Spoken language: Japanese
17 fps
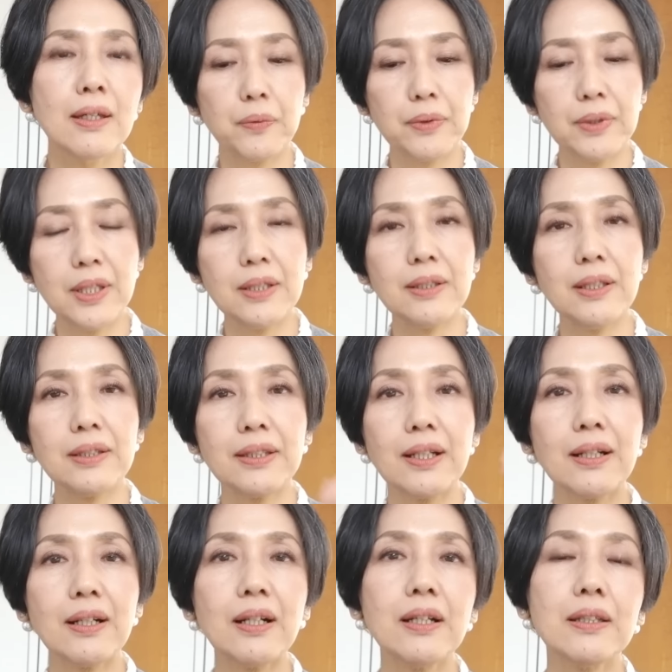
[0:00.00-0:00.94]
年齢
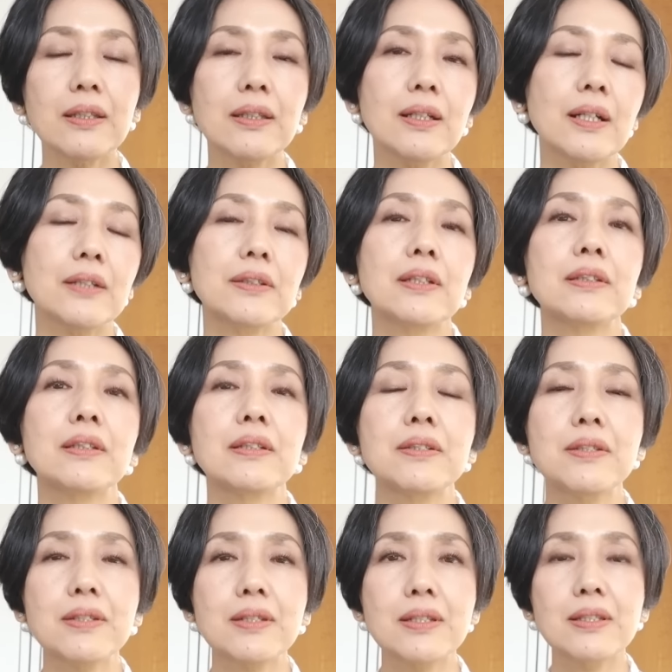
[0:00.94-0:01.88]
高い方た
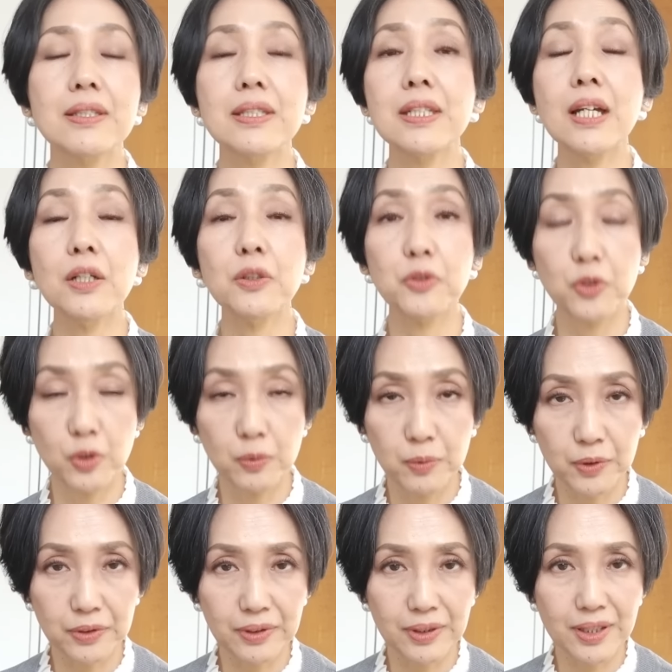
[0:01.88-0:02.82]
ち似合うと
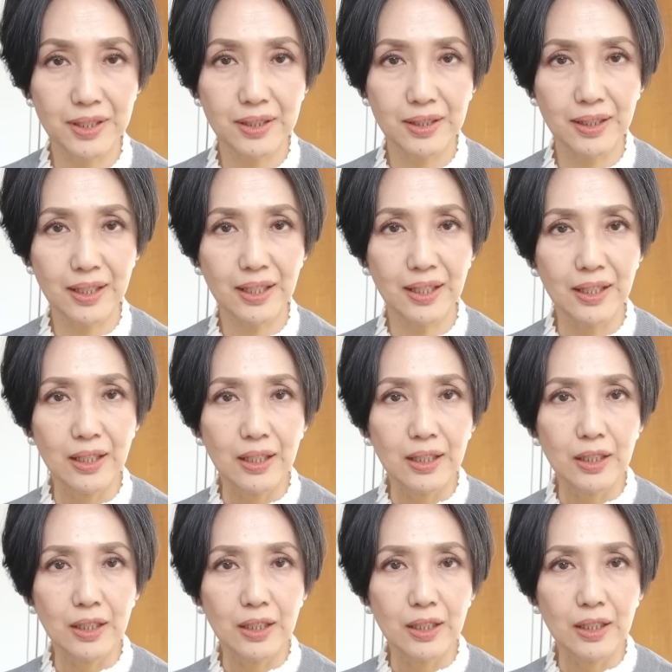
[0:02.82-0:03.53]
思うんですね